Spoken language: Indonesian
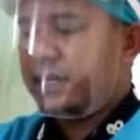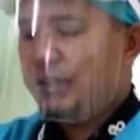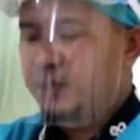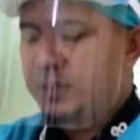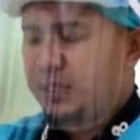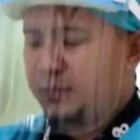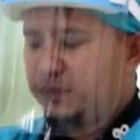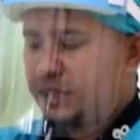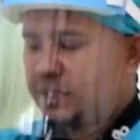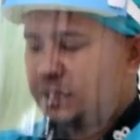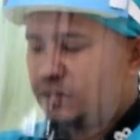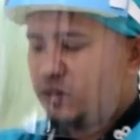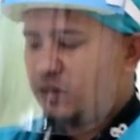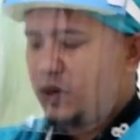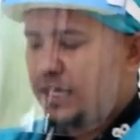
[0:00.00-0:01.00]
teman-teman
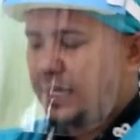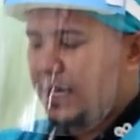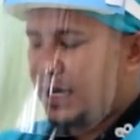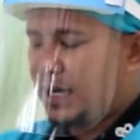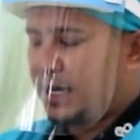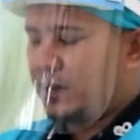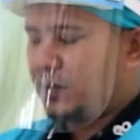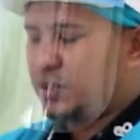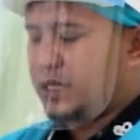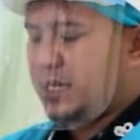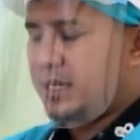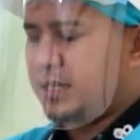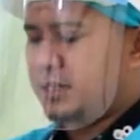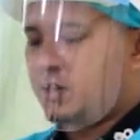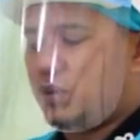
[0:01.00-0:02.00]
semuanya harus
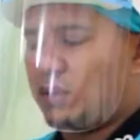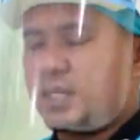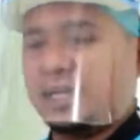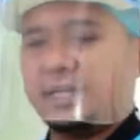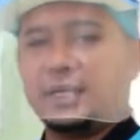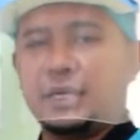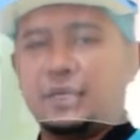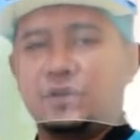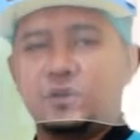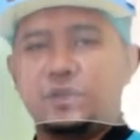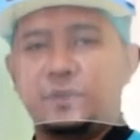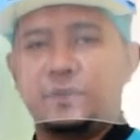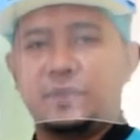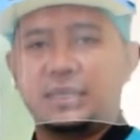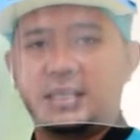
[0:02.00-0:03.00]
elektrodanya itu
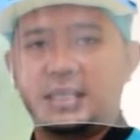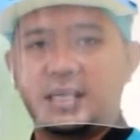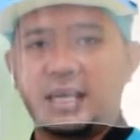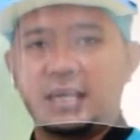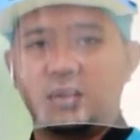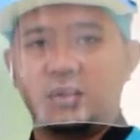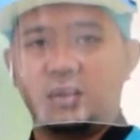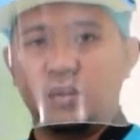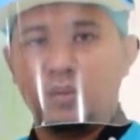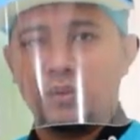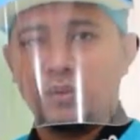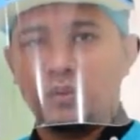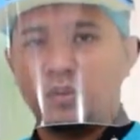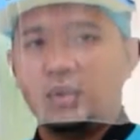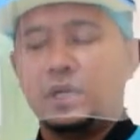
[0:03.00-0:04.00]
dibersihkan
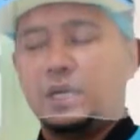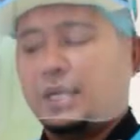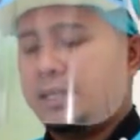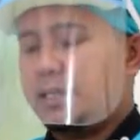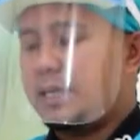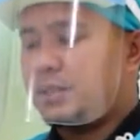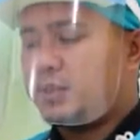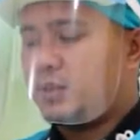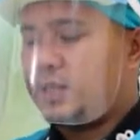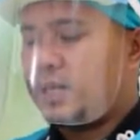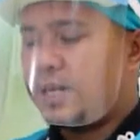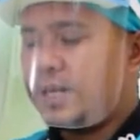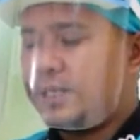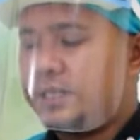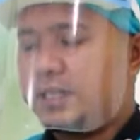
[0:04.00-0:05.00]
dulu dan
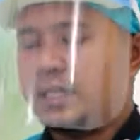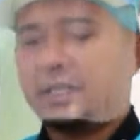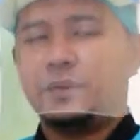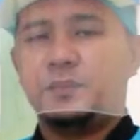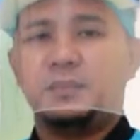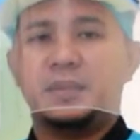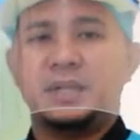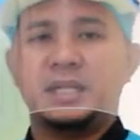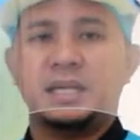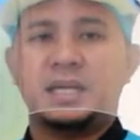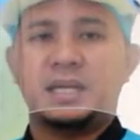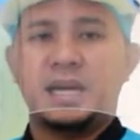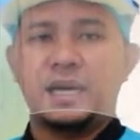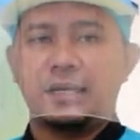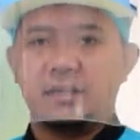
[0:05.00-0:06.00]
juga
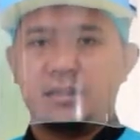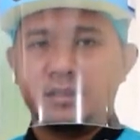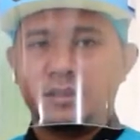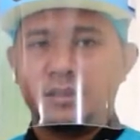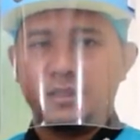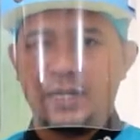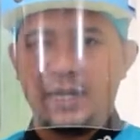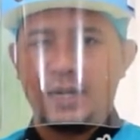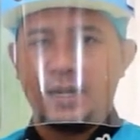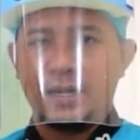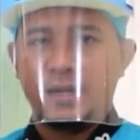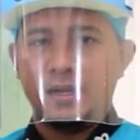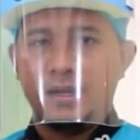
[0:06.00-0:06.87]
diberikan gel.